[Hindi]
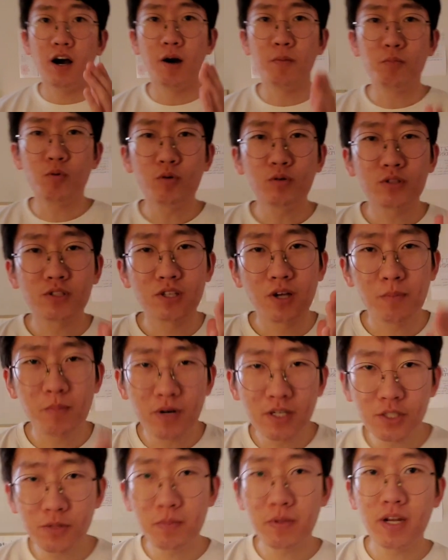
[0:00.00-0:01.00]
हमको
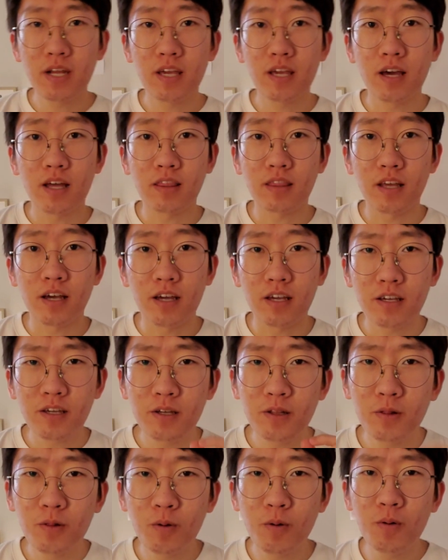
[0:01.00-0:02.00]
समझ में नहीं आता है कि
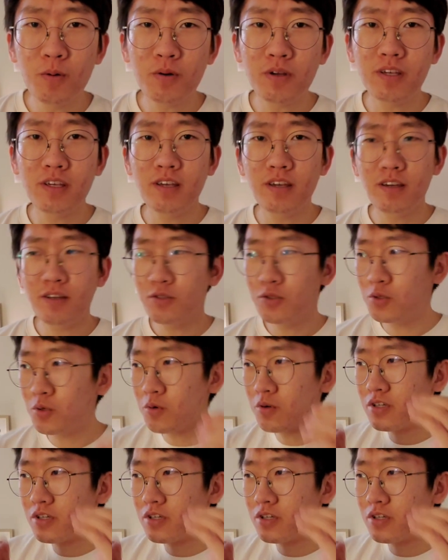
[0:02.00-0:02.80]
लोग ये जो